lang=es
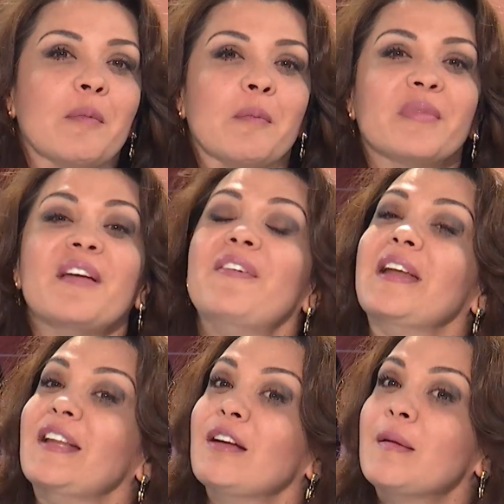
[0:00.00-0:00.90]

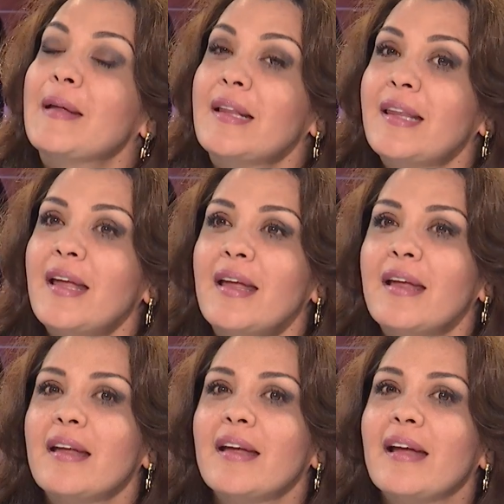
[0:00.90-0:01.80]
Definitivamente,
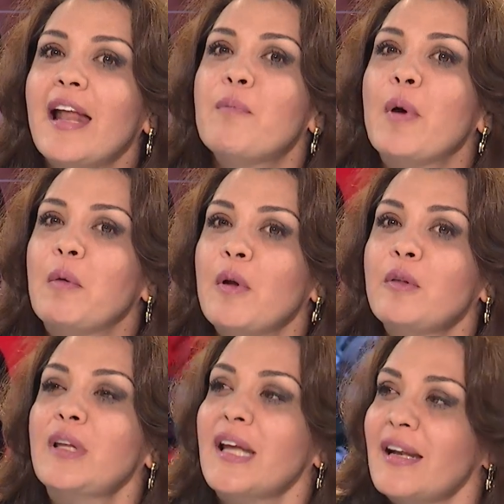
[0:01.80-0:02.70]
el pueblo
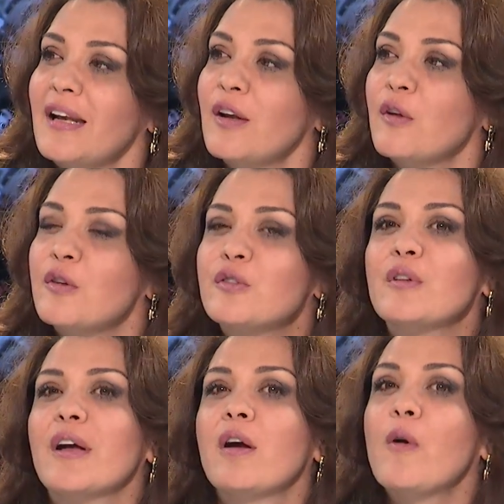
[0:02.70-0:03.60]
tiene los
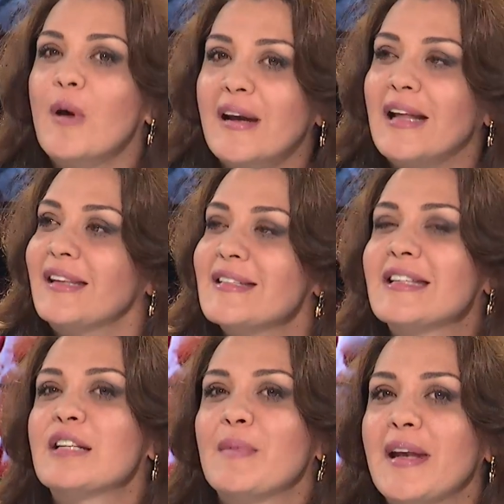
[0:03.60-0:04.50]
gobernantes que
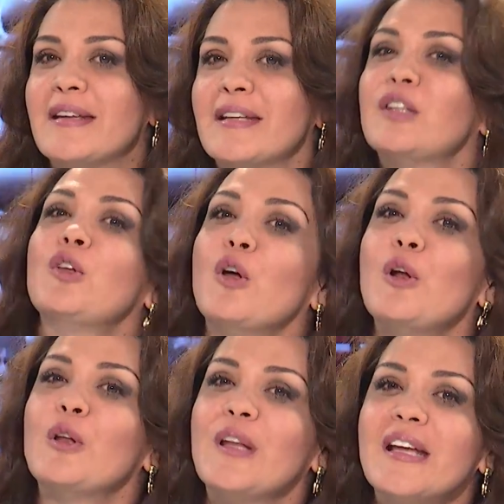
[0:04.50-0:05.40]
se merece. Todos
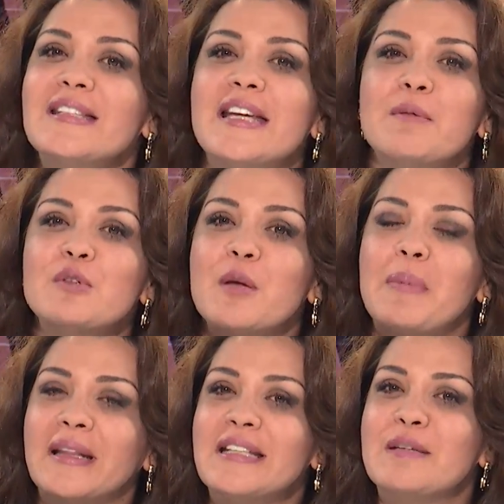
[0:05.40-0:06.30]
los días tenemos que
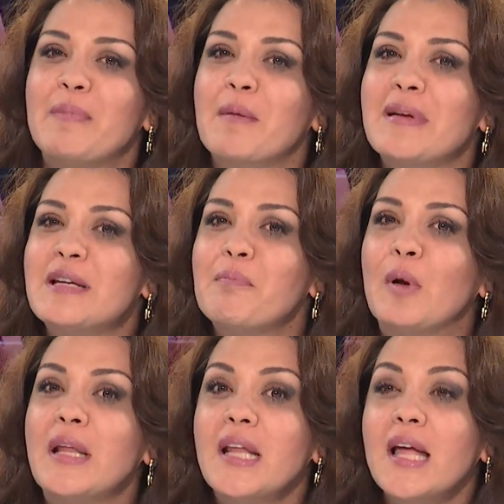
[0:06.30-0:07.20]
participar más en
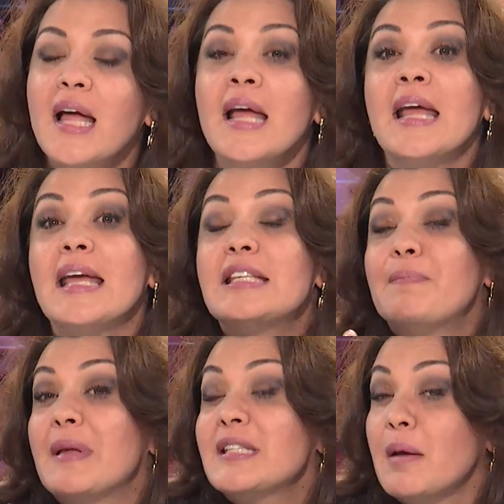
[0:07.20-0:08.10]
política y si
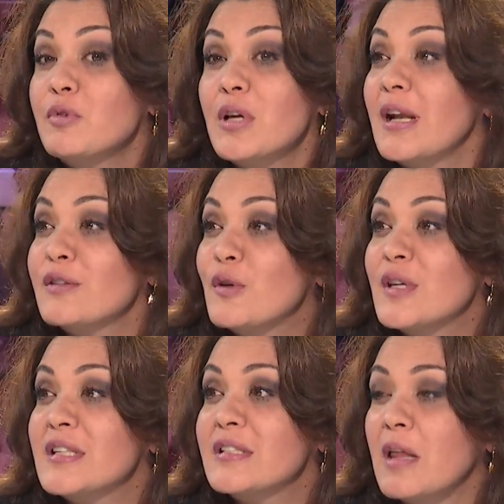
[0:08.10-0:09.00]
pensamos que las
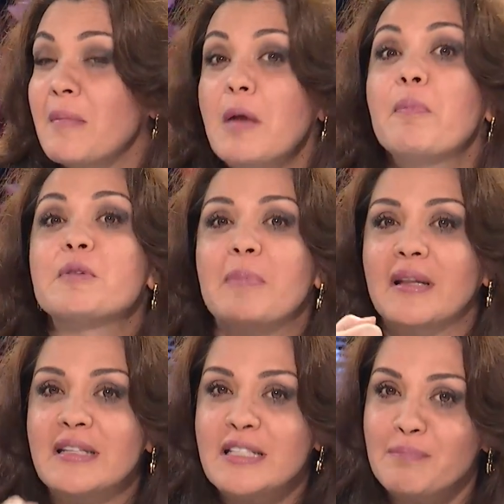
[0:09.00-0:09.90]
cosas están mal, pues
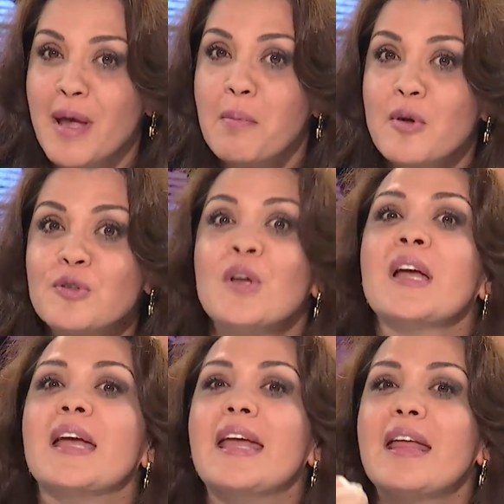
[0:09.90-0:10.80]
participemos
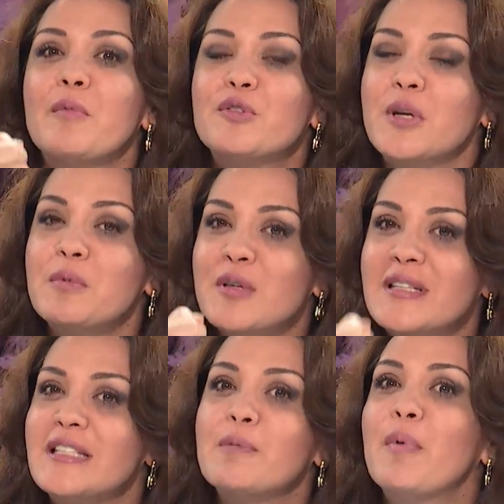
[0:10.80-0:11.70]
y demostremos que
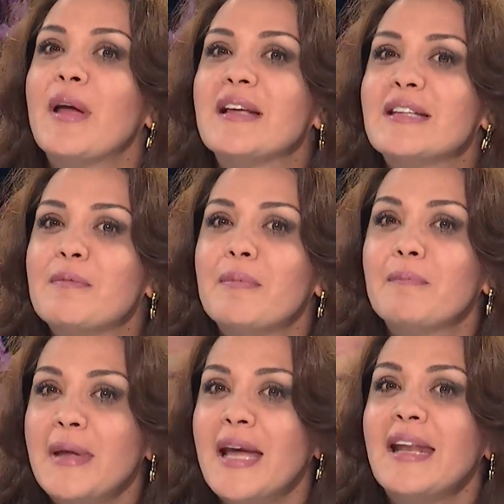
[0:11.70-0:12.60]
sí se pueden hacer
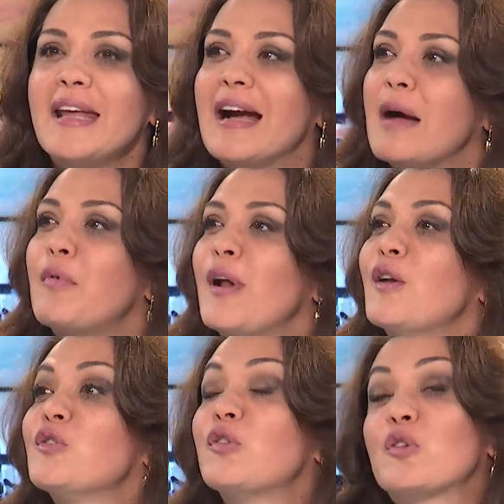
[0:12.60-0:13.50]
bien y hagámoslas
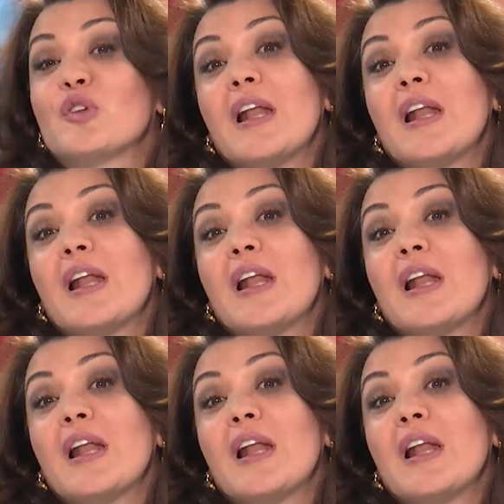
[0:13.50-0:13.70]
nosotros.